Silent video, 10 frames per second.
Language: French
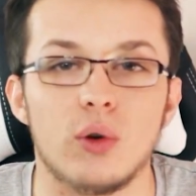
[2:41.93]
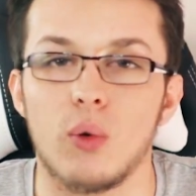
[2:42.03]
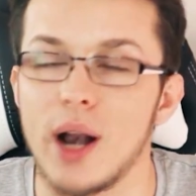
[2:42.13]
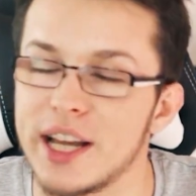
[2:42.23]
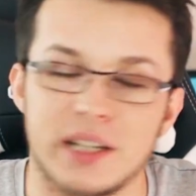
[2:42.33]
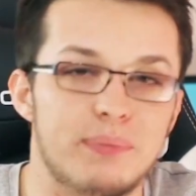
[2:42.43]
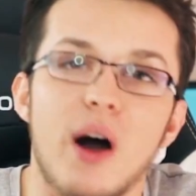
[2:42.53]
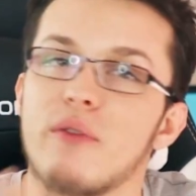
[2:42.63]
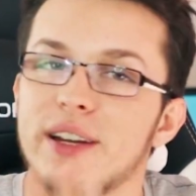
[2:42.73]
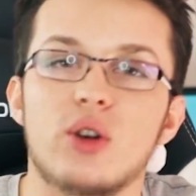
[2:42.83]
Donc voilà, j'ai pas
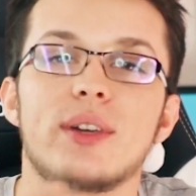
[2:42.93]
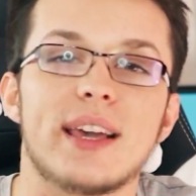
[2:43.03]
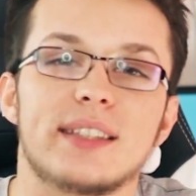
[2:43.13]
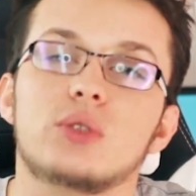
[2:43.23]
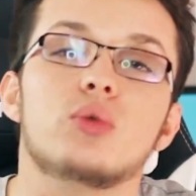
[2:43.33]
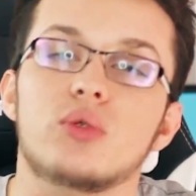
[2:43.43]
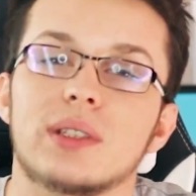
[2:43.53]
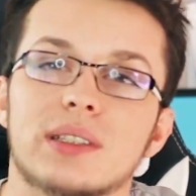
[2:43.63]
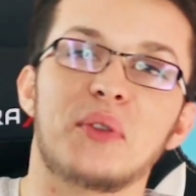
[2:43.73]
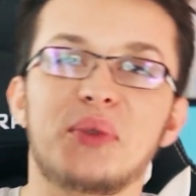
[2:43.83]
envie de le casser tout de
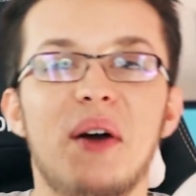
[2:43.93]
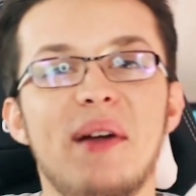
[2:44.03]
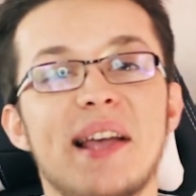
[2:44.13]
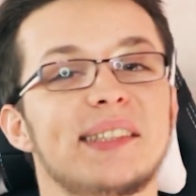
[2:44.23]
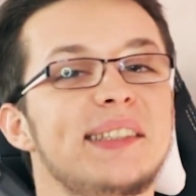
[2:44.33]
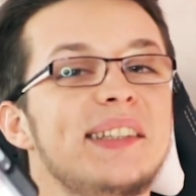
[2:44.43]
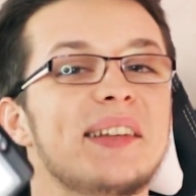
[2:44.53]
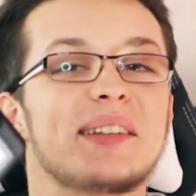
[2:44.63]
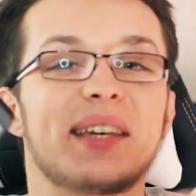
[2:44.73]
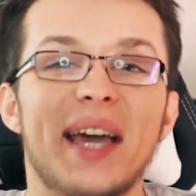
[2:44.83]
suite. en tout cas, voilà, c'était
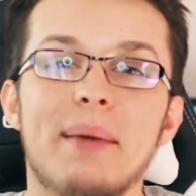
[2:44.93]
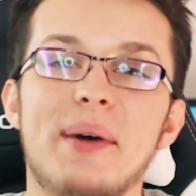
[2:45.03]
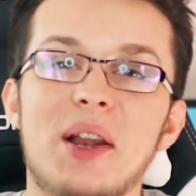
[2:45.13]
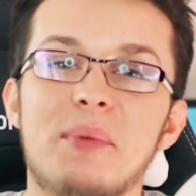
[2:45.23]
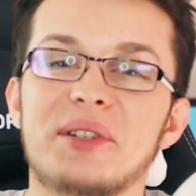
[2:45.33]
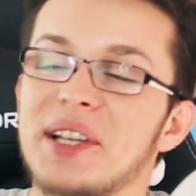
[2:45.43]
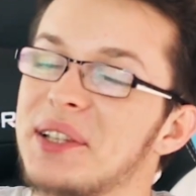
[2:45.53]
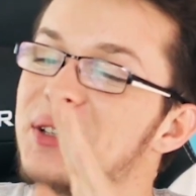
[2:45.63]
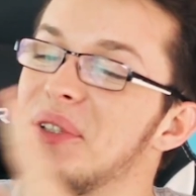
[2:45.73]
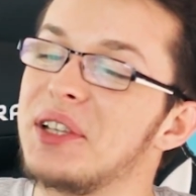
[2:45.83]
un très bel objet
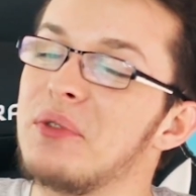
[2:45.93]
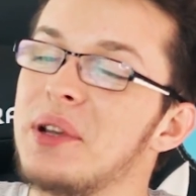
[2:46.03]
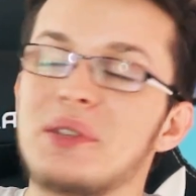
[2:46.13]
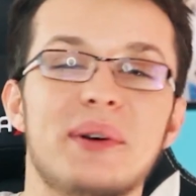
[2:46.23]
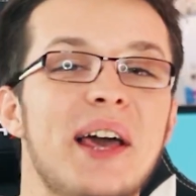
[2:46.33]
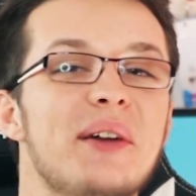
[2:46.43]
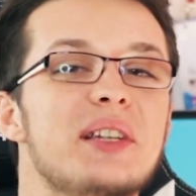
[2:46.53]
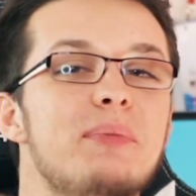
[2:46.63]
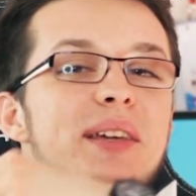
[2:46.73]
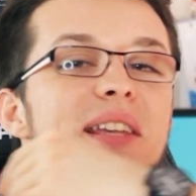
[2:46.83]
de chez Wish, voilà, que
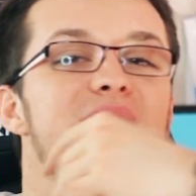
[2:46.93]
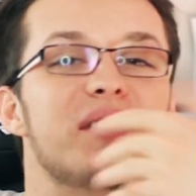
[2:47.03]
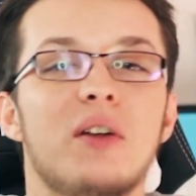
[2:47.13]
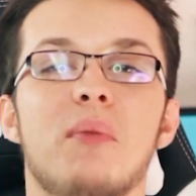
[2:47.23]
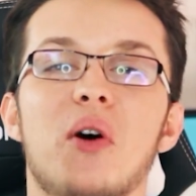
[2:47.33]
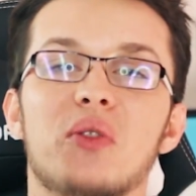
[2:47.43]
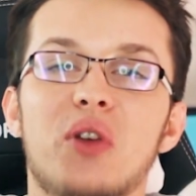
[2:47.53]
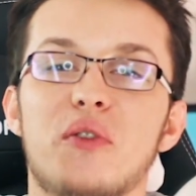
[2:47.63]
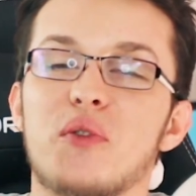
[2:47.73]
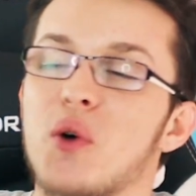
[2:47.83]
j'ai payé seulement
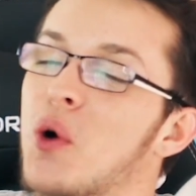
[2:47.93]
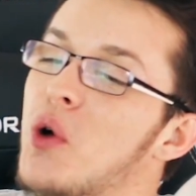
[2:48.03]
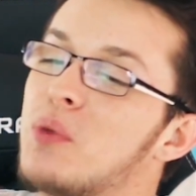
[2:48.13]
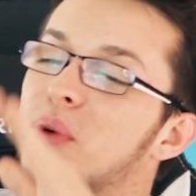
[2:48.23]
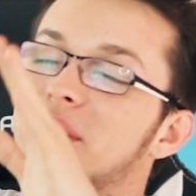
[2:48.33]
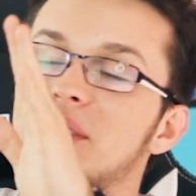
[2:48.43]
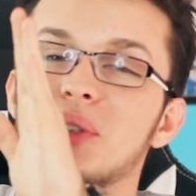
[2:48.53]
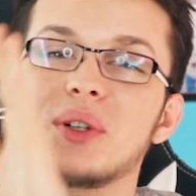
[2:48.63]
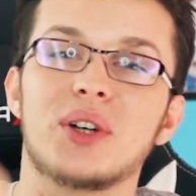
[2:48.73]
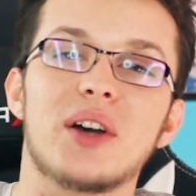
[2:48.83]
9 euros. Une
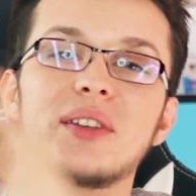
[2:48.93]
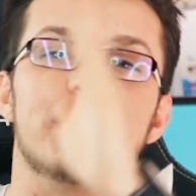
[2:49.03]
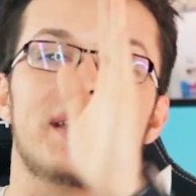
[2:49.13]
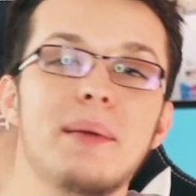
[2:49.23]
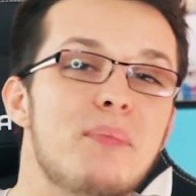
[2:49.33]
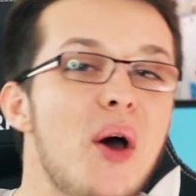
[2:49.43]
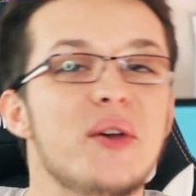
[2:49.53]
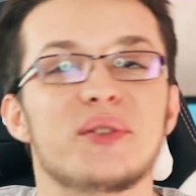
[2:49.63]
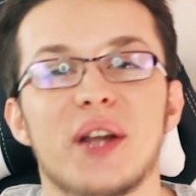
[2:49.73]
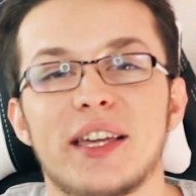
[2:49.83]
petite coque Game
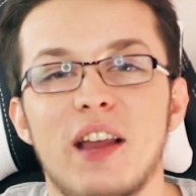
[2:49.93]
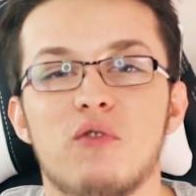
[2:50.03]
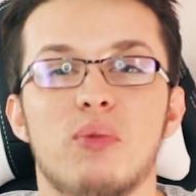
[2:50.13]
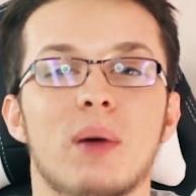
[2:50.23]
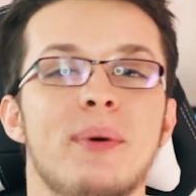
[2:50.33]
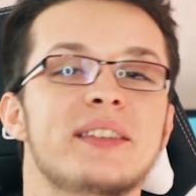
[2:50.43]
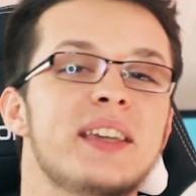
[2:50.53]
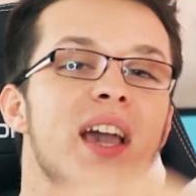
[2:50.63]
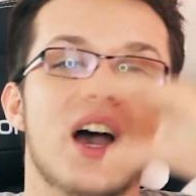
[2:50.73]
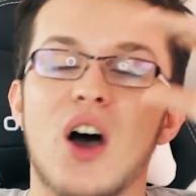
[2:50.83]
Boy sur laquelle vous pouvez
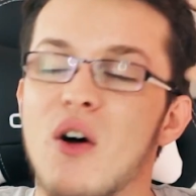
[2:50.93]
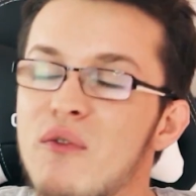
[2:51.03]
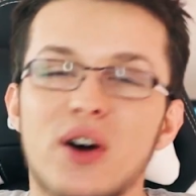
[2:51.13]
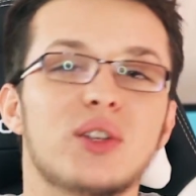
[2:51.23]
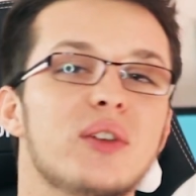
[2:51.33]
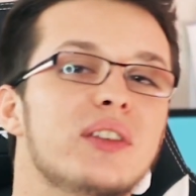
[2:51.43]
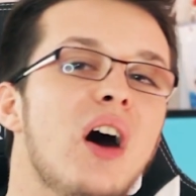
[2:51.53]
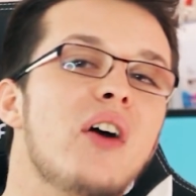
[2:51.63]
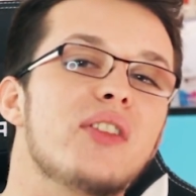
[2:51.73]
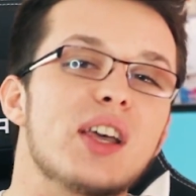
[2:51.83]
passer euh, votre
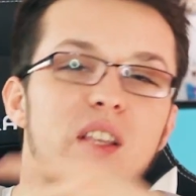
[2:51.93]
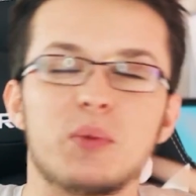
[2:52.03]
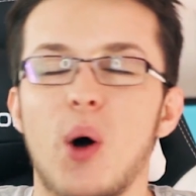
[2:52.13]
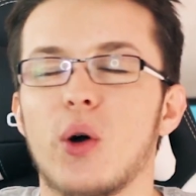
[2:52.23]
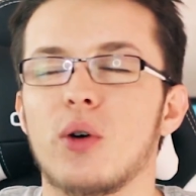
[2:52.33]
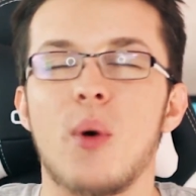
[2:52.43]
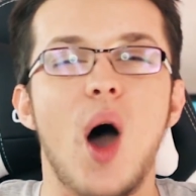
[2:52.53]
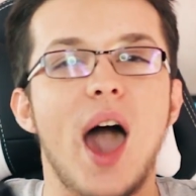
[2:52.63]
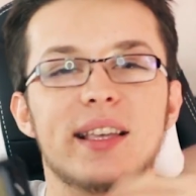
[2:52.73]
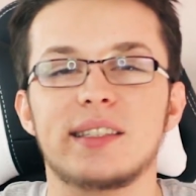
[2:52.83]
temps dans les transports en commun,
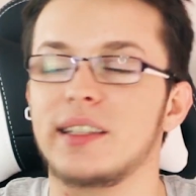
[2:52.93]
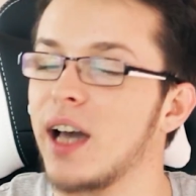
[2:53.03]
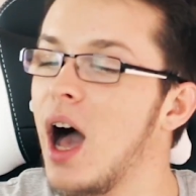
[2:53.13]
etc.